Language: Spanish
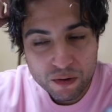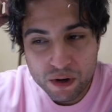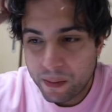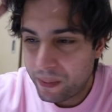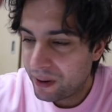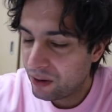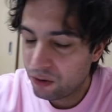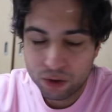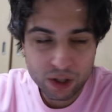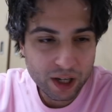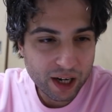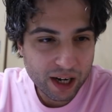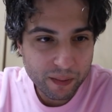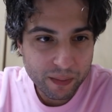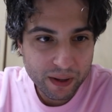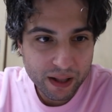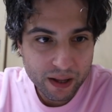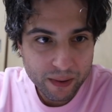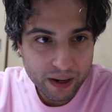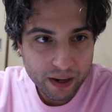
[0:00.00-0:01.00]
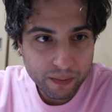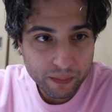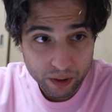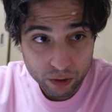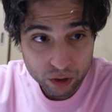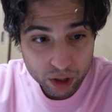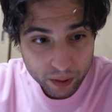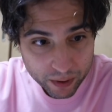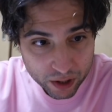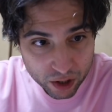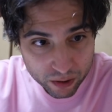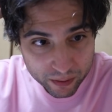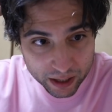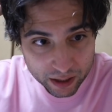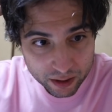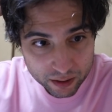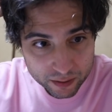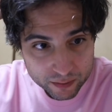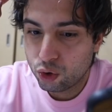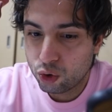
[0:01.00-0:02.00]
Una pregunta rápida, ¿vale? Pero te pillo
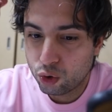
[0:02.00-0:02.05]
mal.